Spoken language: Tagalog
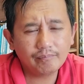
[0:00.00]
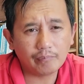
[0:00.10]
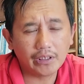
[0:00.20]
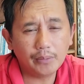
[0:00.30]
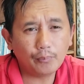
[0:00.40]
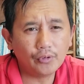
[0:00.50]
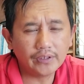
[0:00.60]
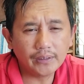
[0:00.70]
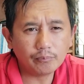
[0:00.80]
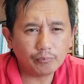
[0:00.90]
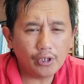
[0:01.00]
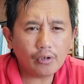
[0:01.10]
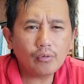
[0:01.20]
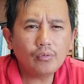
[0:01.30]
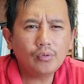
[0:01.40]
Manipod dito
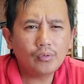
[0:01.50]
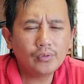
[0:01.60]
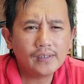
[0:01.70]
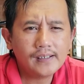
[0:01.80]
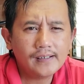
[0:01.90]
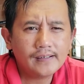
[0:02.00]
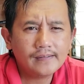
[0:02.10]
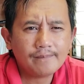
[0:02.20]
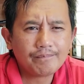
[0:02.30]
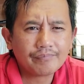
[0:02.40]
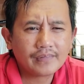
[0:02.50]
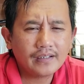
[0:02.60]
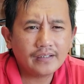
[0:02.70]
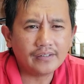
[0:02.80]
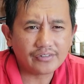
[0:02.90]
impyerno,
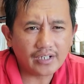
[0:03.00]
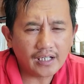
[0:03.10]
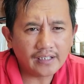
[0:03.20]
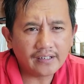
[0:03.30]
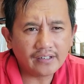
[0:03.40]
isagana